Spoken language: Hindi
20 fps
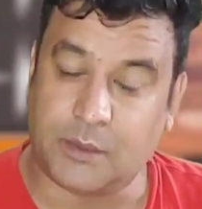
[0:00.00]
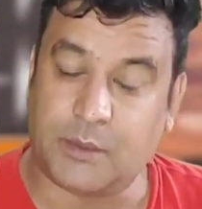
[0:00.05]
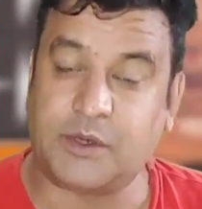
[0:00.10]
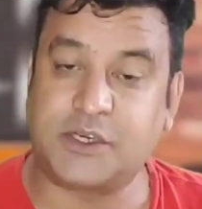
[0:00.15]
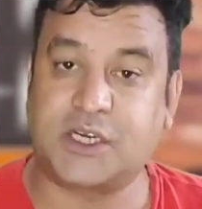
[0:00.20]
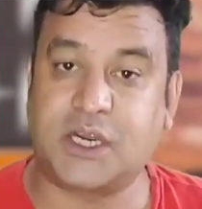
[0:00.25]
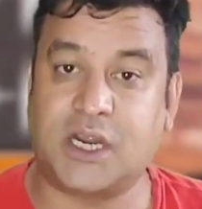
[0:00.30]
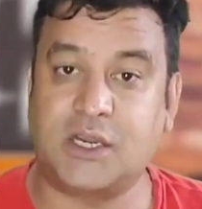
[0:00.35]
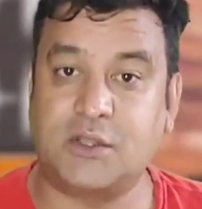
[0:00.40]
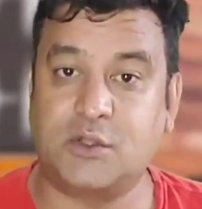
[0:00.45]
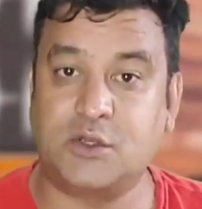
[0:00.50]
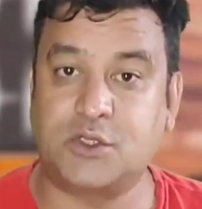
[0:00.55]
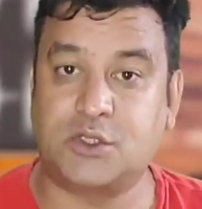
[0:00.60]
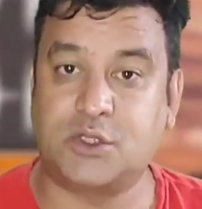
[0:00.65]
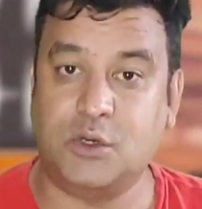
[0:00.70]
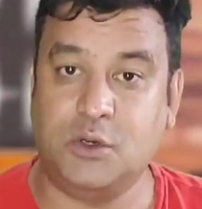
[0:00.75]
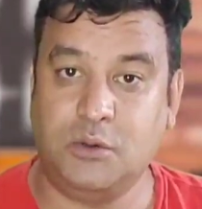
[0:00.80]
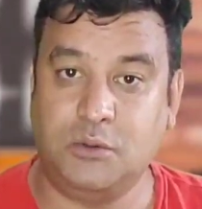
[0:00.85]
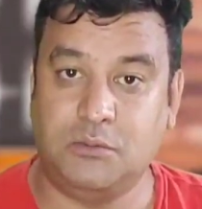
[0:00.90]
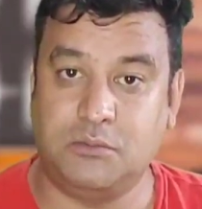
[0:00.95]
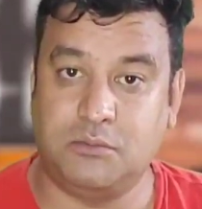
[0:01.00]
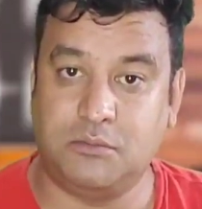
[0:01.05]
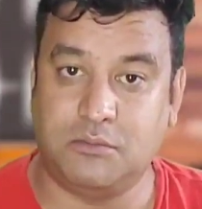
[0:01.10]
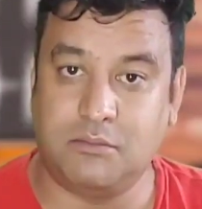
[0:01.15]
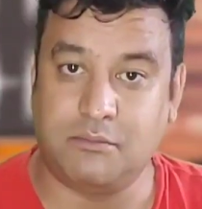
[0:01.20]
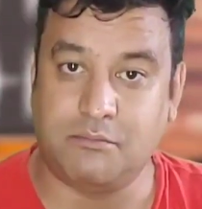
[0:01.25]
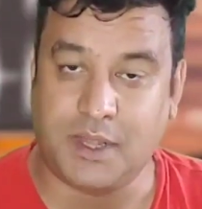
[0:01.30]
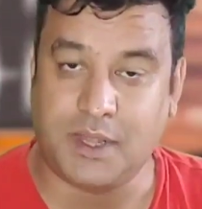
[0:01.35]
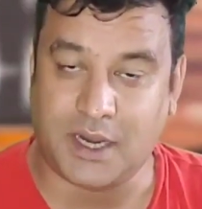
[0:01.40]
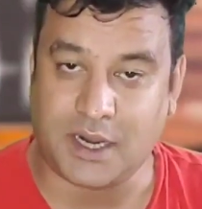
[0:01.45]
नमस्कार दोस्तों
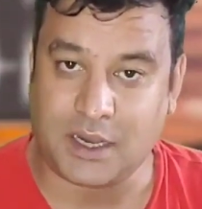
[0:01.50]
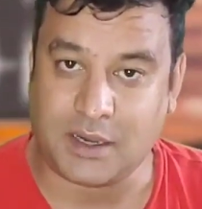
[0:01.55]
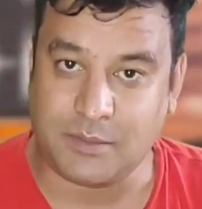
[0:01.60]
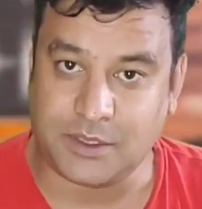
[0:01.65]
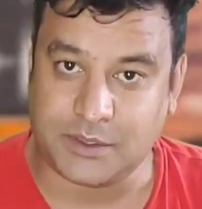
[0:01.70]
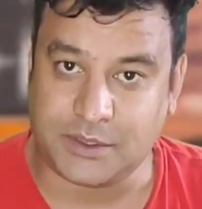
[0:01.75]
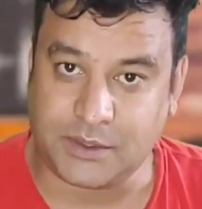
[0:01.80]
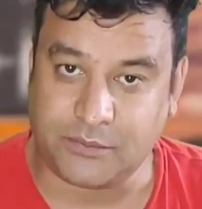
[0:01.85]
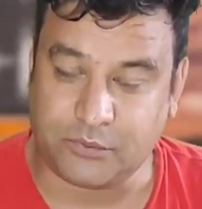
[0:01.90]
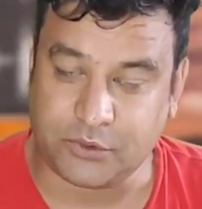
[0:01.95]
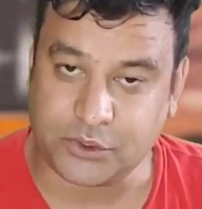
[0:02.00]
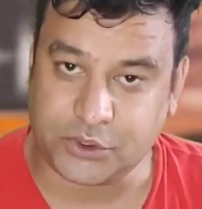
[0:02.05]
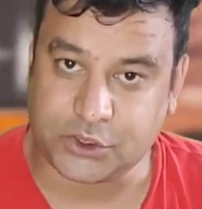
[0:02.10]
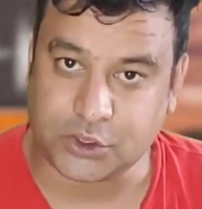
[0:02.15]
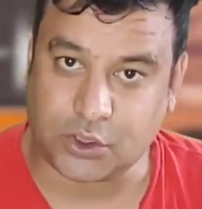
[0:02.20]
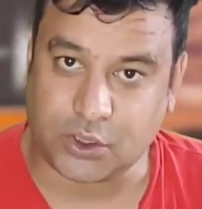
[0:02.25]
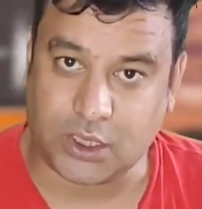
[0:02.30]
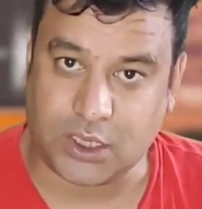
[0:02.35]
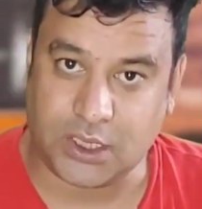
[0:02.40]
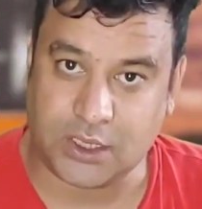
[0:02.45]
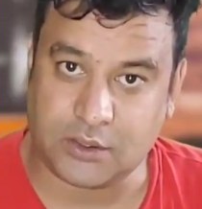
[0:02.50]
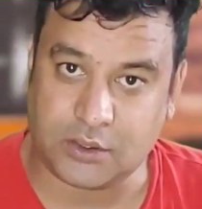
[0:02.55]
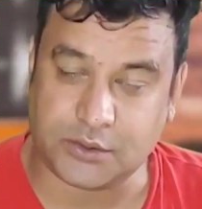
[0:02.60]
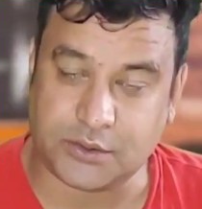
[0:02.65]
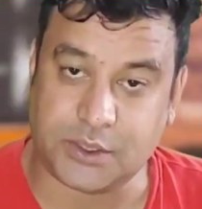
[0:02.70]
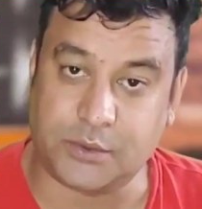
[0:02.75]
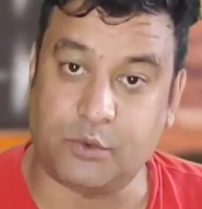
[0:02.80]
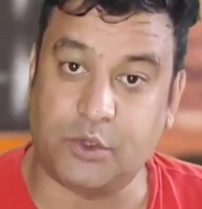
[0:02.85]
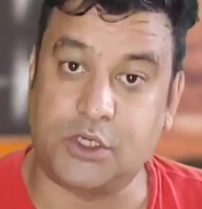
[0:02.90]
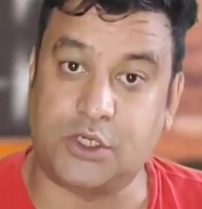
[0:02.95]
मेरा नाम है त्रिभुवन चौहान और
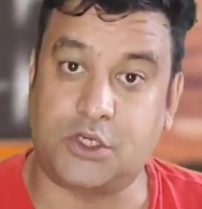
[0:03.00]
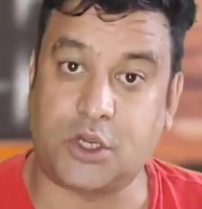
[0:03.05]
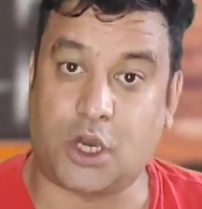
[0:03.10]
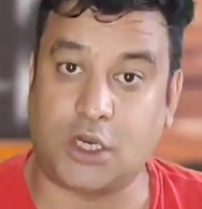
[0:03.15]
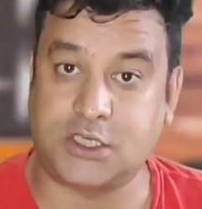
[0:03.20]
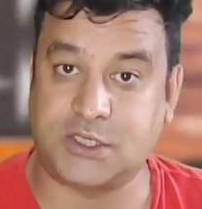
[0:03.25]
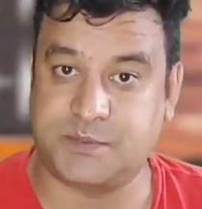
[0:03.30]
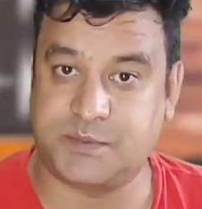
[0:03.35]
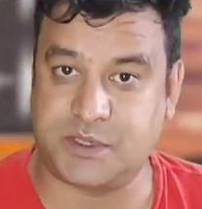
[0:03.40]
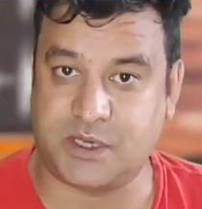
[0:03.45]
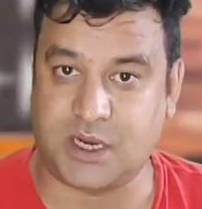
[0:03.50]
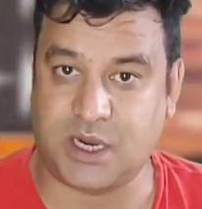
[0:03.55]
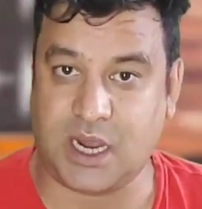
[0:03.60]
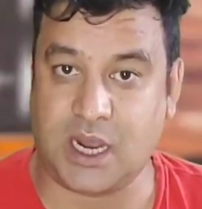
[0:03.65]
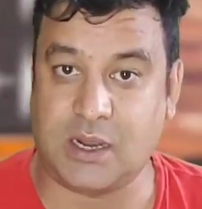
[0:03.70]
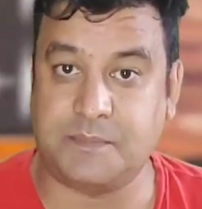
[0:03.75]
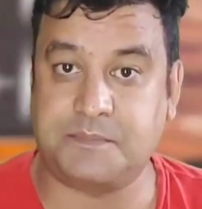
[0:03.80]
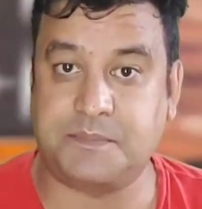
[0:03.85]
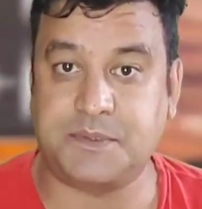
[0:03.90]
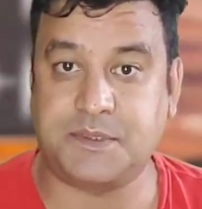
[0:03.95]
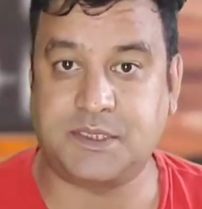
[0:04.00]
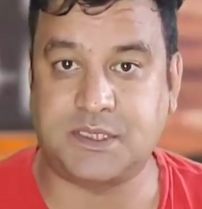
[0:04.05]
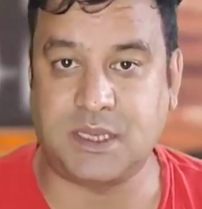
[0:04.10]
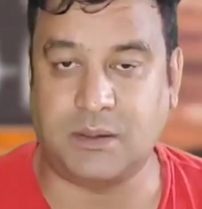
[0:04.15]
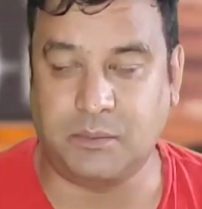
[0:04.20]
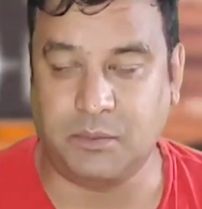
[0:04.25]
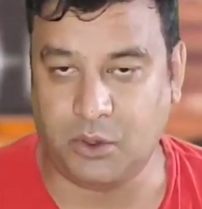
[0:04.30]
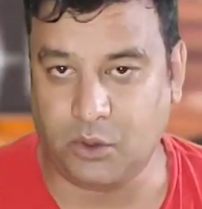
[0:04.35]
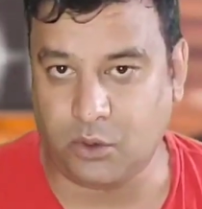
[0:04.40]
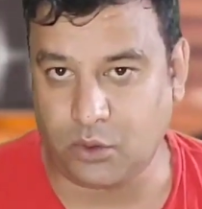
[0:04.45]
त्रिभुवन टॉक्स पर आप
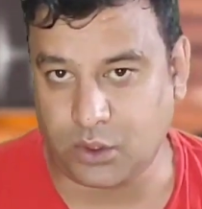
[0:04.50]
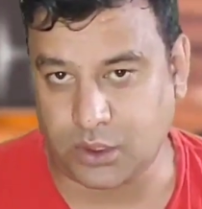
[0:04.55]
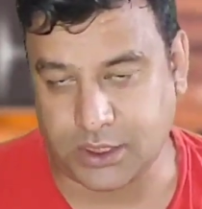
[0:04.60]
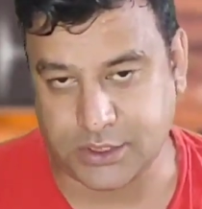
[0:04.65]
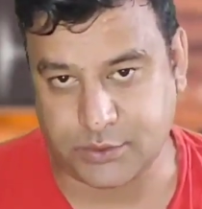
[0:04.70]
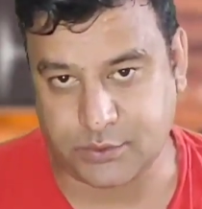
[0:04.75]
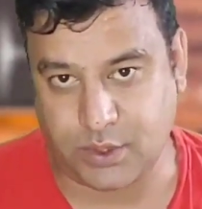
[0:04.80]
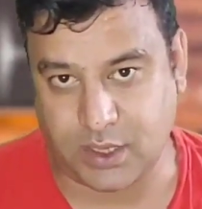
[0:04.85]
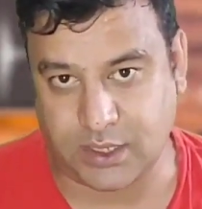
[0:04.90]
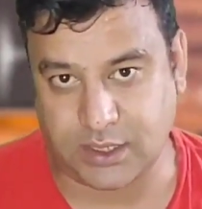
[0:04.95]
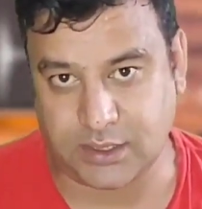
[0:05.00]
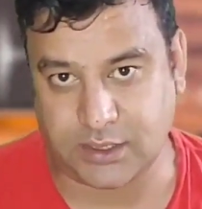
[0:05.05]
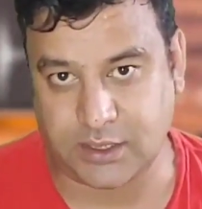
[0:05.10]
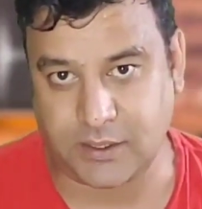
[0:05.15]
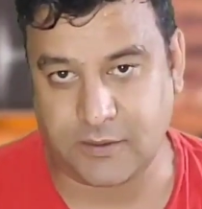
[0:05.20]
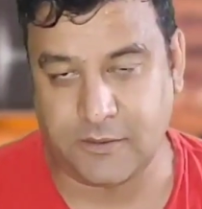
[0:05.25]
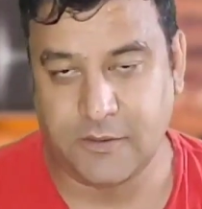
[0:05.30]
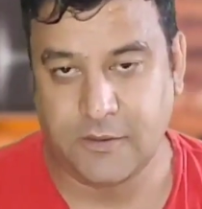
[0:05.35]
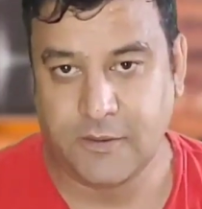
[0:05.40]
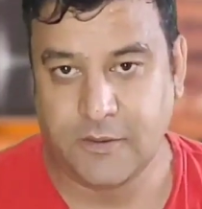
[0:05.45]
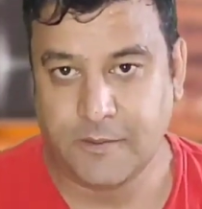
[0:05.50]
सब लोगों का स्वागत है